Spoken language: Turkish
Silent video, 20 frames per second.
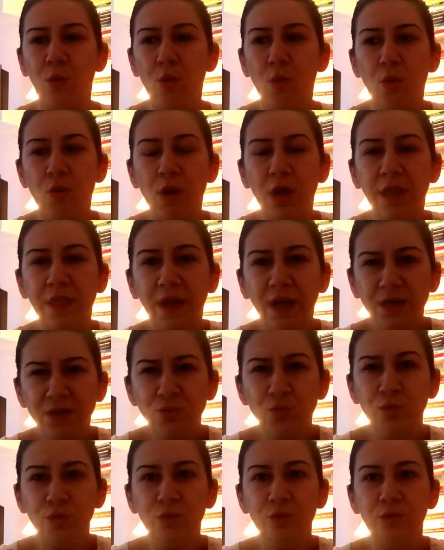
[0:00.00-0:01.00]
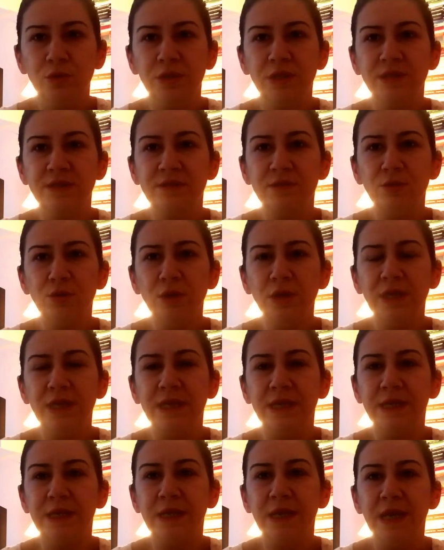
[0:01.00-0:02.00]
o kadar duygulu yazıyor
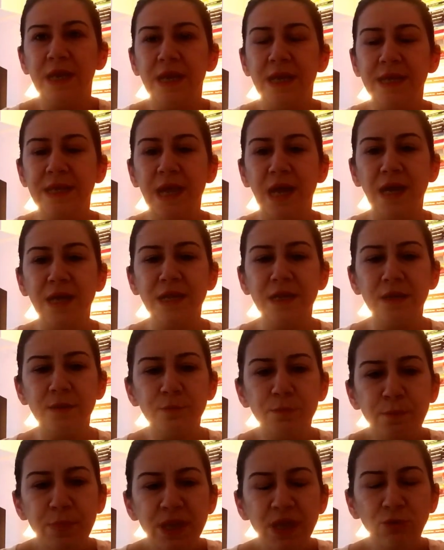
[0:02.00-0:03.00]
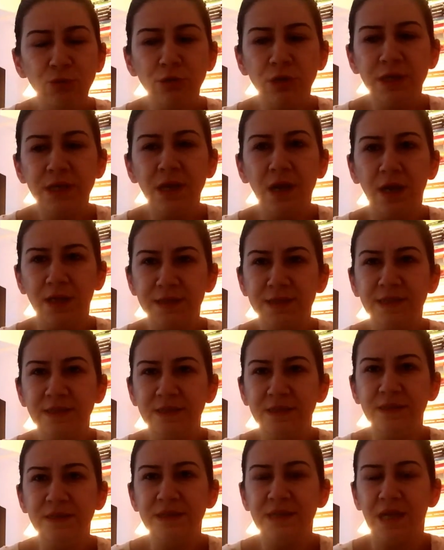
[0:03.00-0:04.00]
ki yani bir olayı
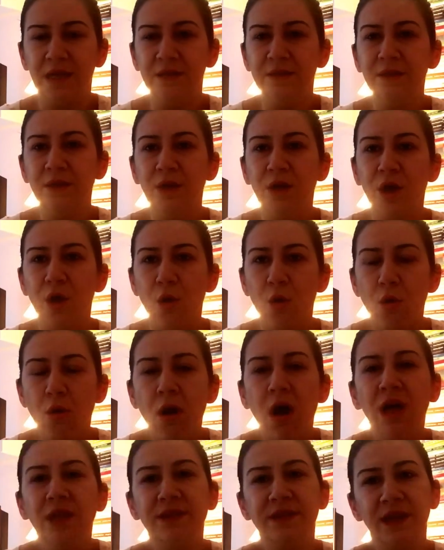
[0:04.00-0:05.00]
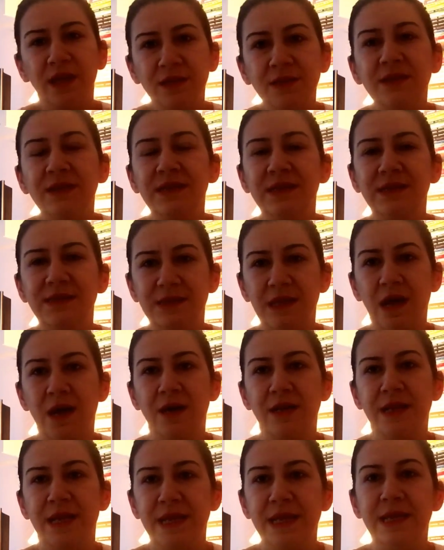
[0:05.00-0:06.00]
anlatırken o anlattığı
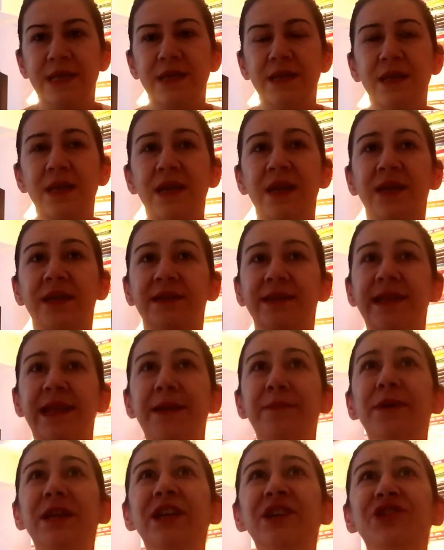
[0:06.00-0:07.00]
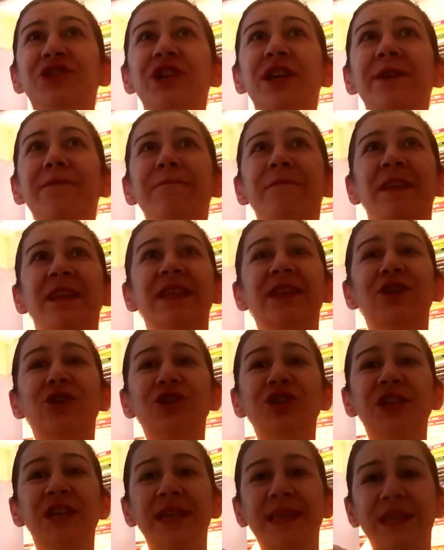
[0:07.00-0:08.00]
sahneyi Demircim
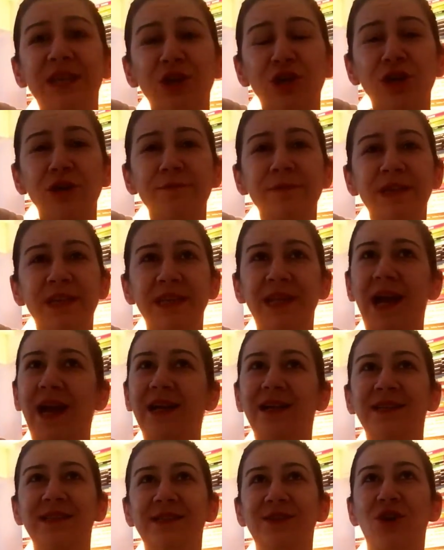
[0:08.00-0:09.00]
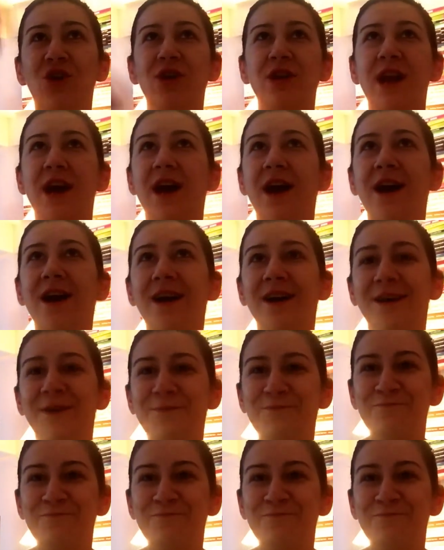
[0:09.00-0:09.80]
video çekiyorum iki dakika sonra